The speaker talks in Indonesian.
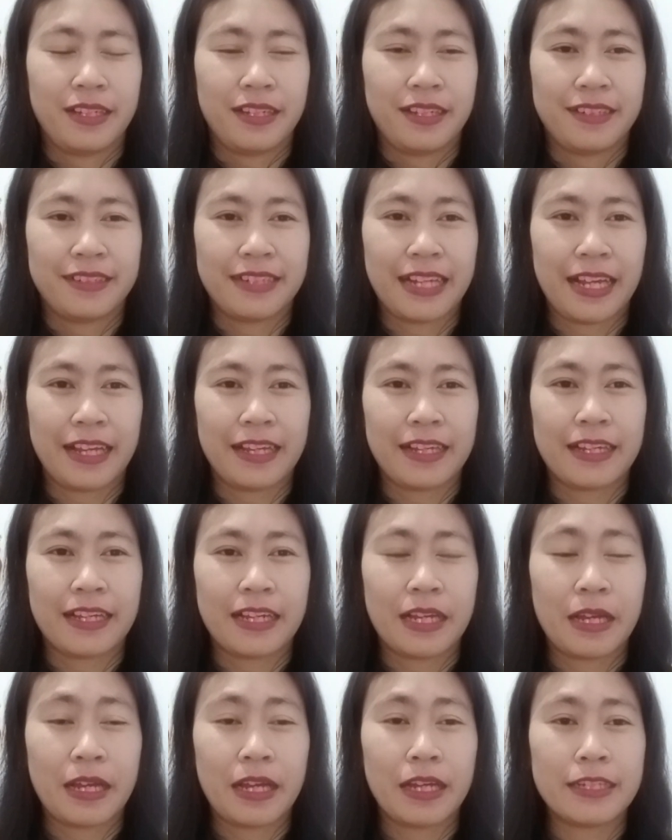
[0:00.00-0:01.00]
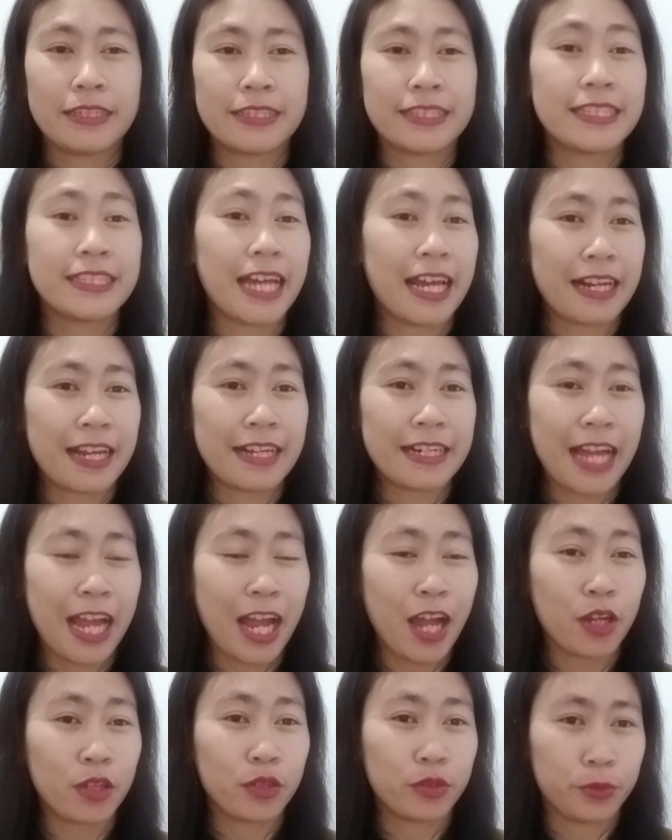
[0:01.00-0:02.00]
Nah, saran
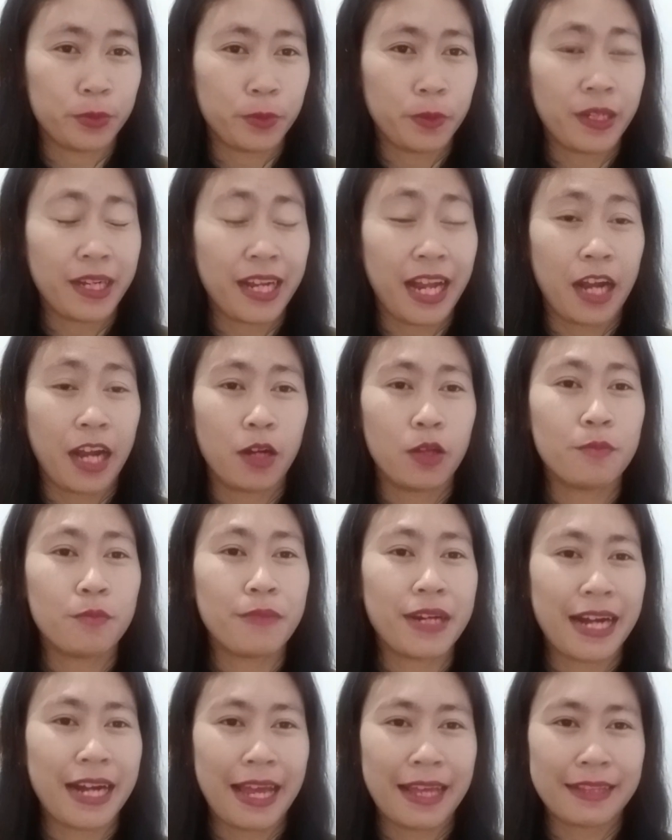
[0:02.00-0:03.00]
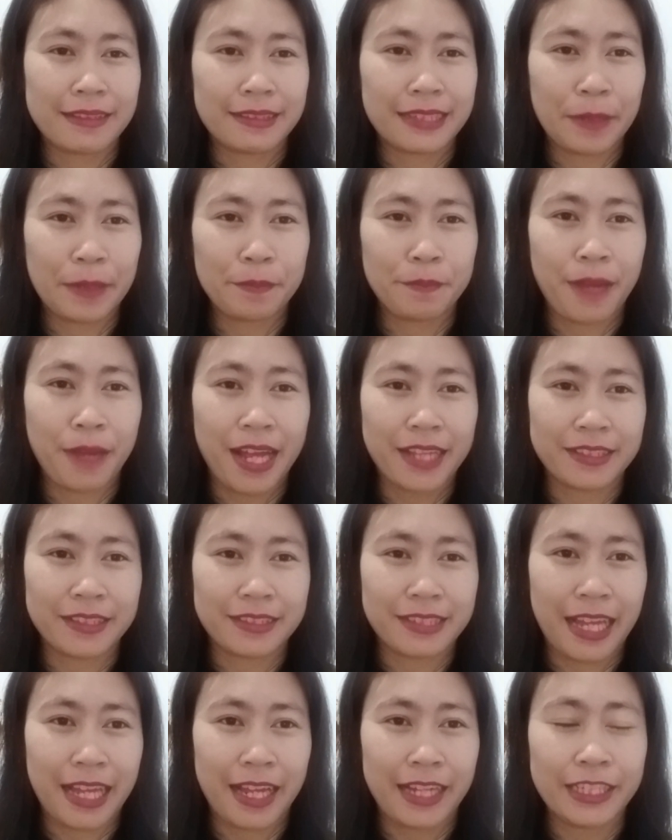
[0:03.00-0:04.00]
aku kalau menatap
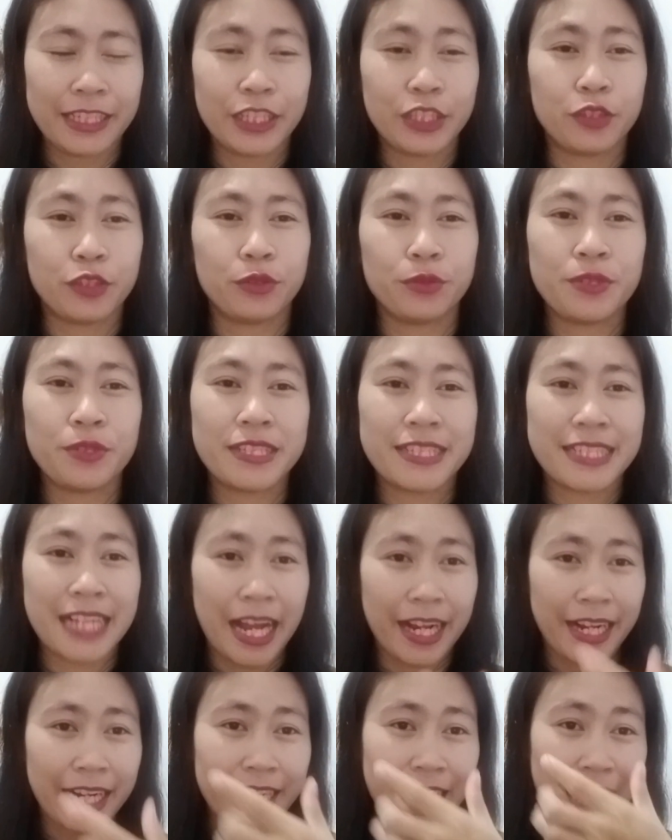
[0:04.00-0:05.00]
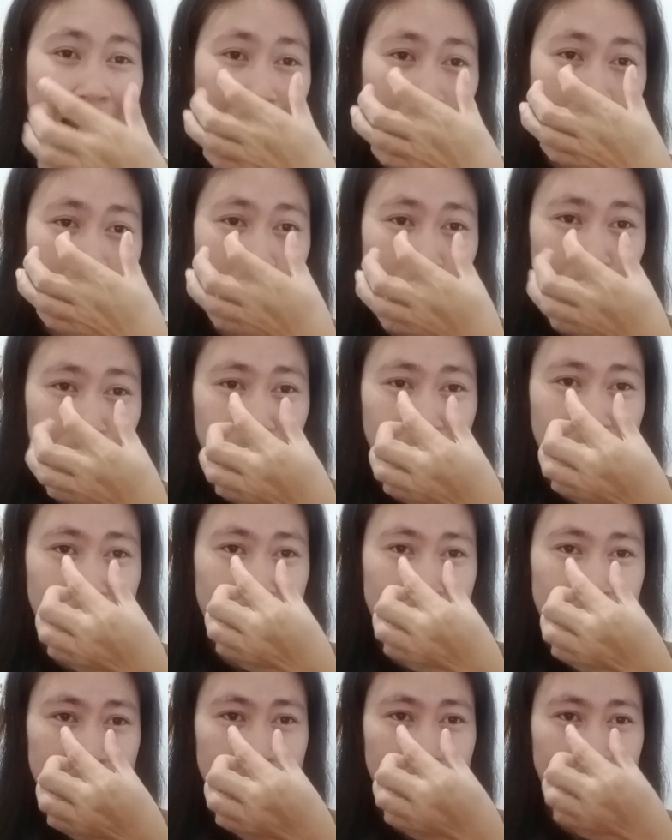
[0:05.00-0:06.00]
mata itu jangan langsung
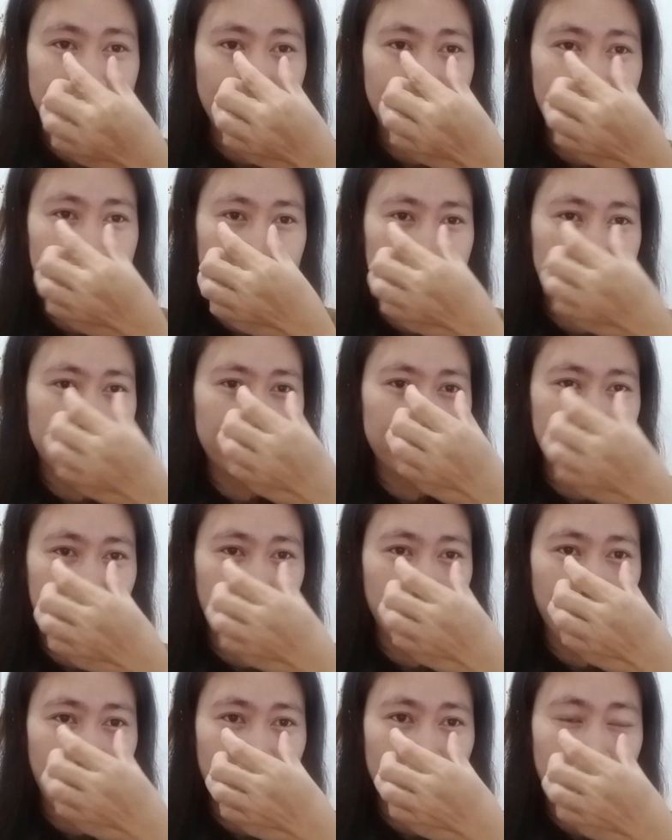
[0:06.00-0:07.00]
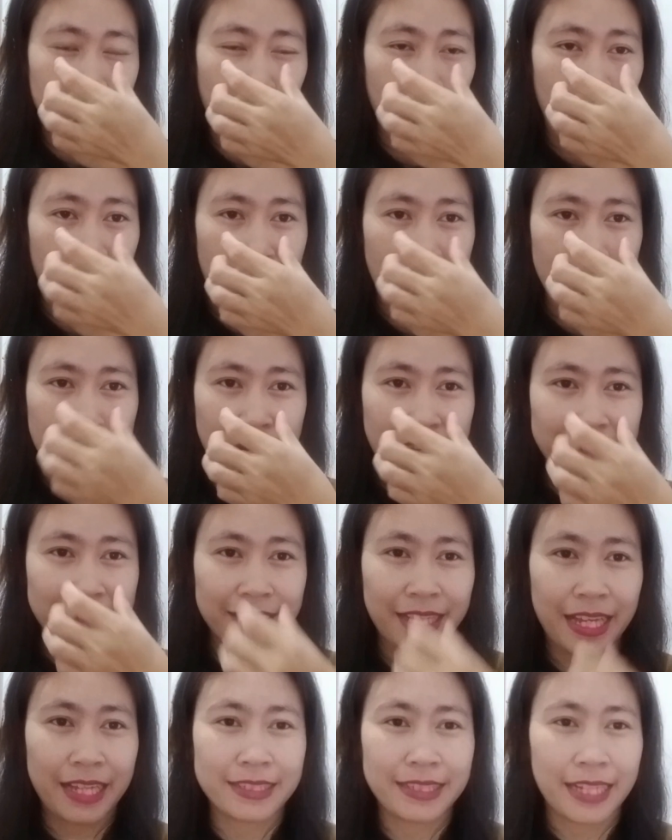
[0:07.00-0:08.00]
ke kedua bola
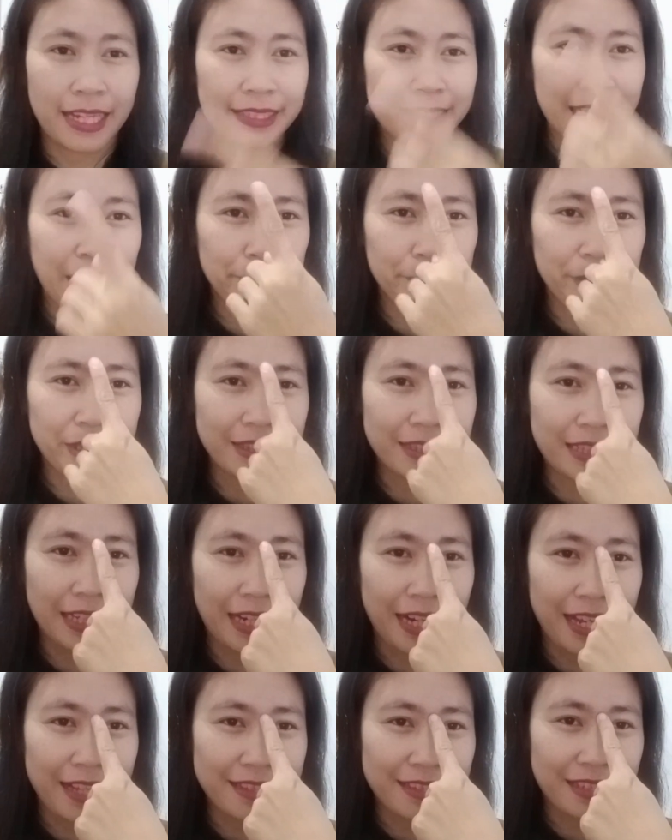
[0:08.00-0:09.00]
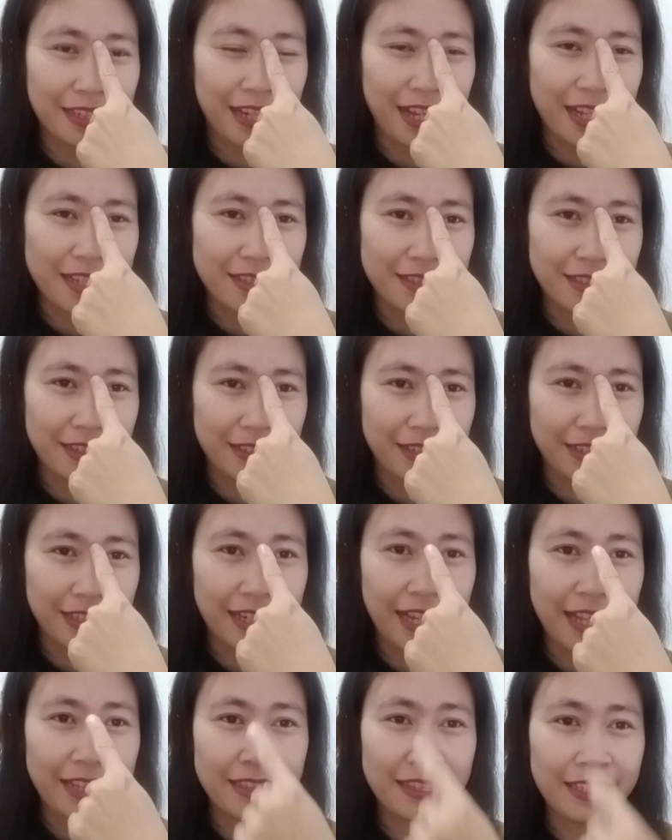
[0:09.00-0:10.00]
matanya, tapi tengah-tengah sini.
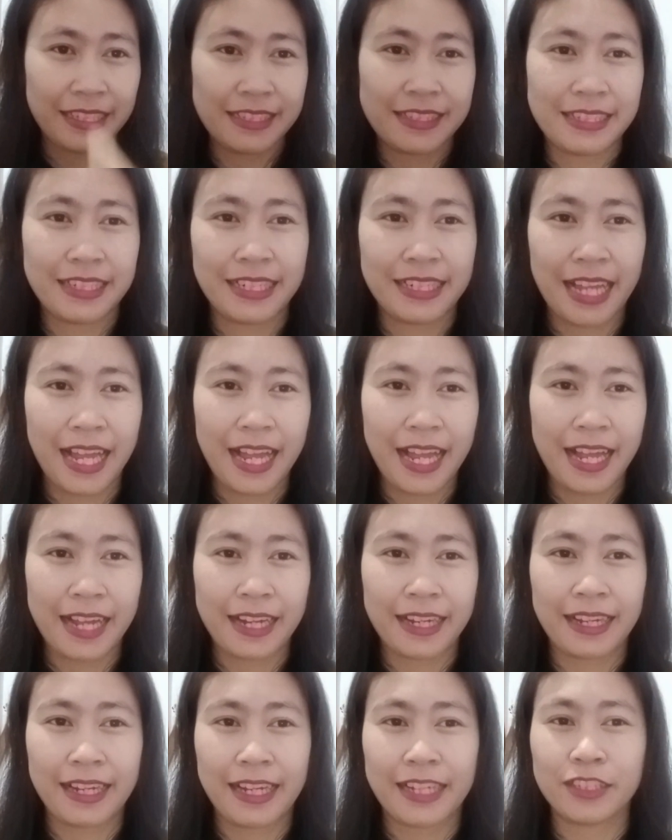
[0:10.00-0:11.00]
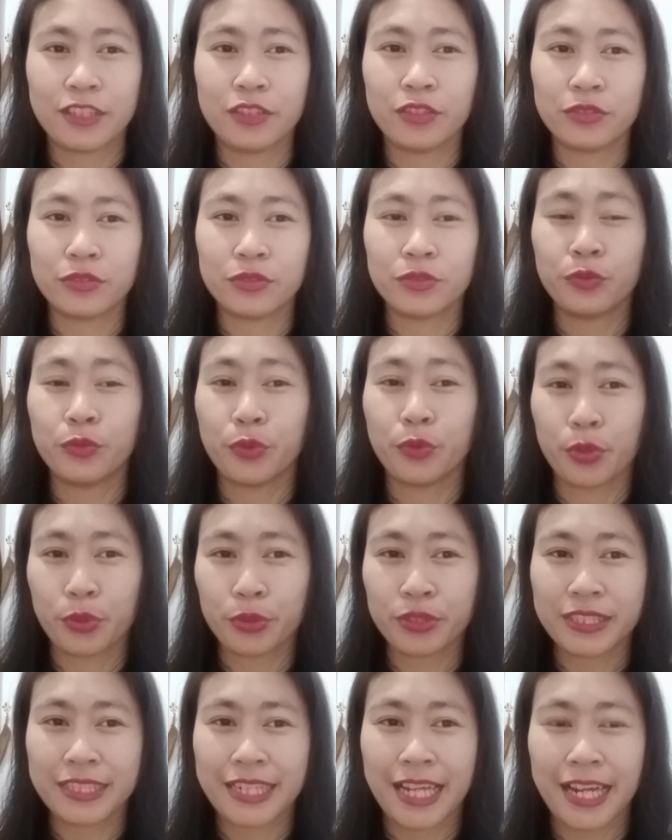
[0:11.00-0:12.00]
Nanti dia akan
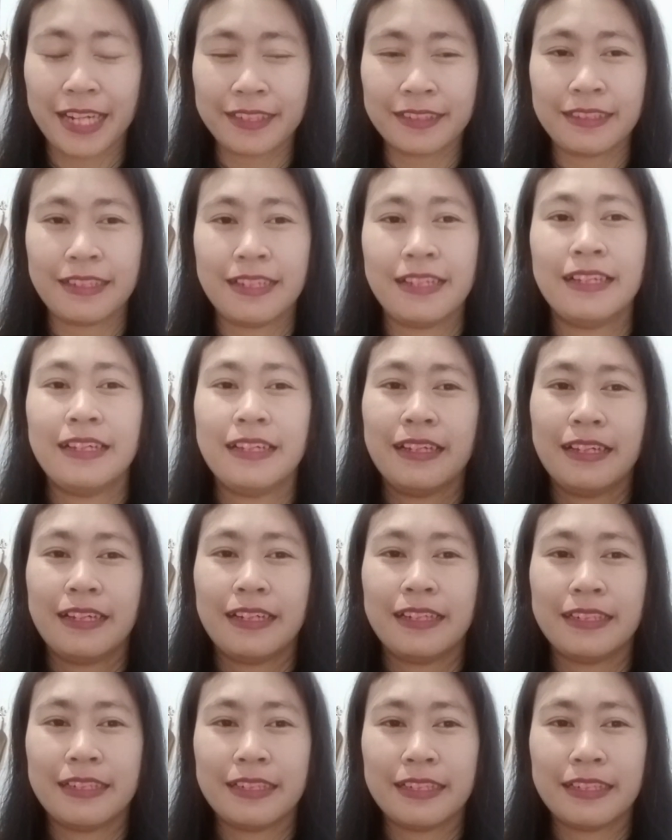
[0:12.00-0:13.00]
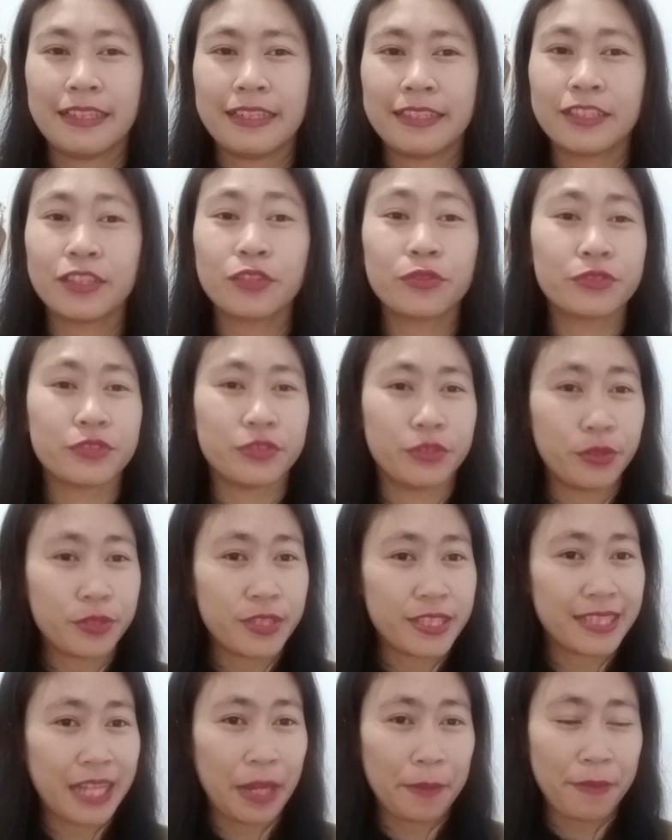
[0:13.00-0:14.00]
nurun dan uh,
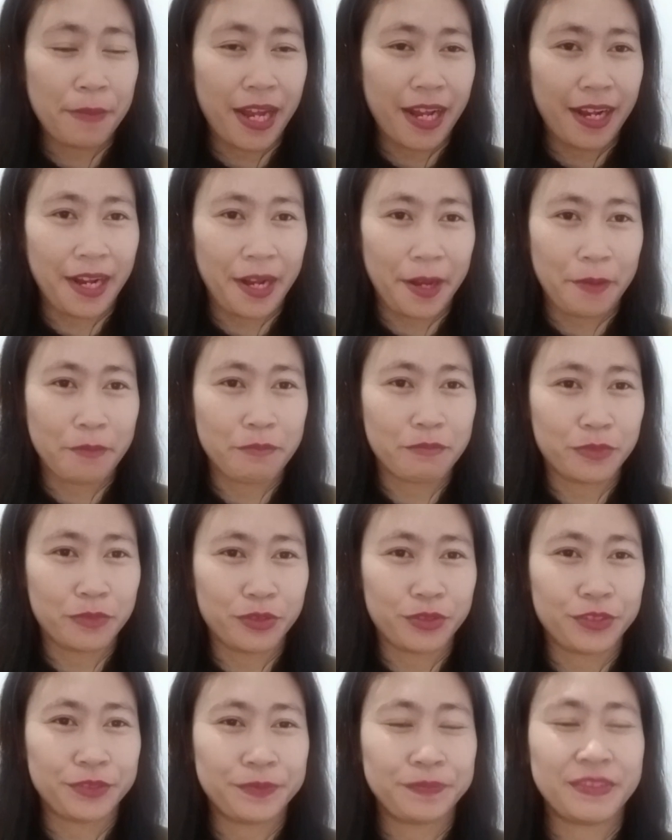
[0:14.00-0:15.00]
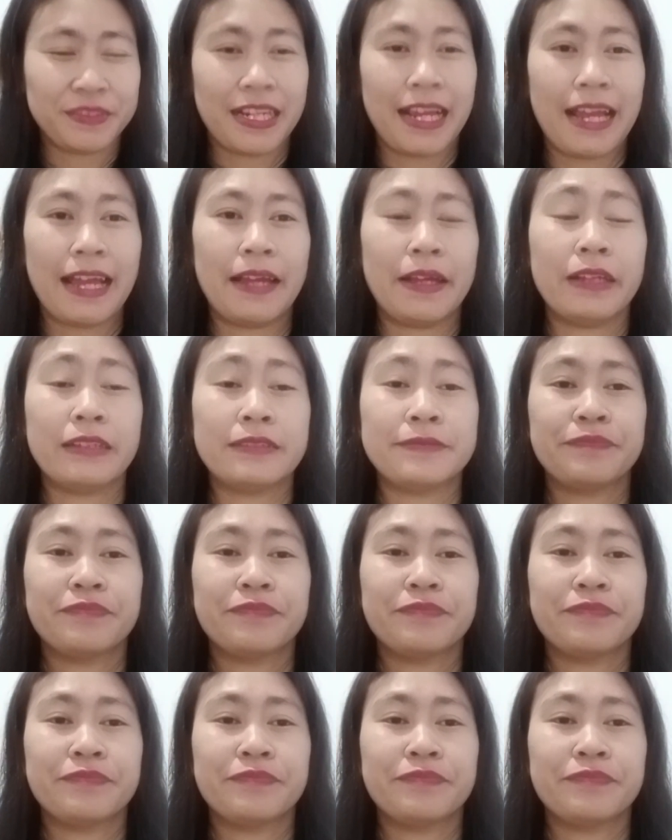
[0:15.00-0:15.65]
tunduk sama kamu. Nah,